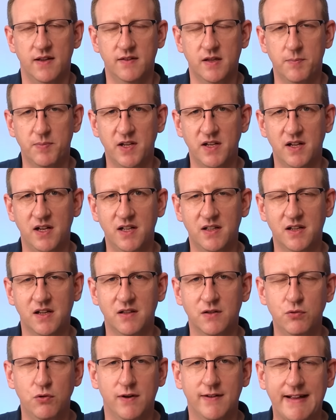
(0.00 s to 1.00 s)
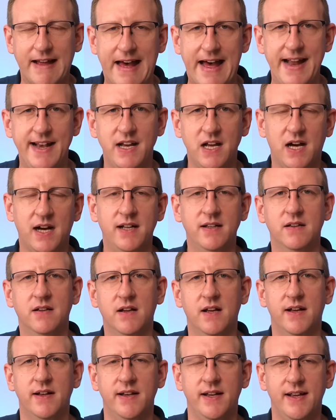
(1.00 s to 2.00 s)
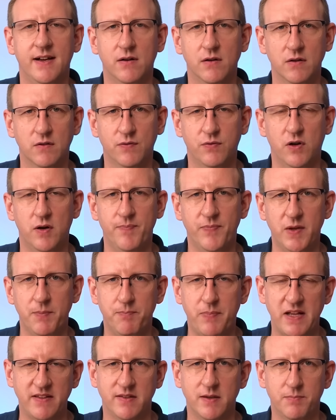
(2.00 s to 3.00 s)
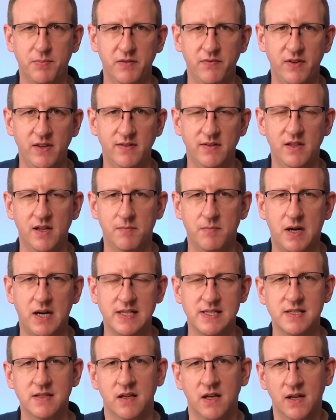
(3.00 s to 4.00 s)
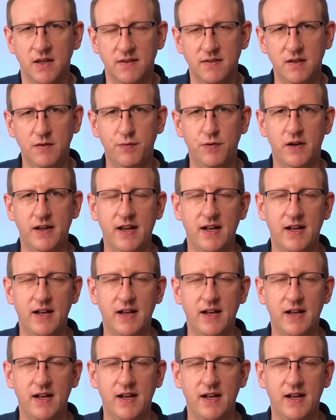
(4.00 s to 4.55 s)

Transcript: es gibt in der Literatur keine andere Ernährungsform, die besser bewiesenermaßen sie vor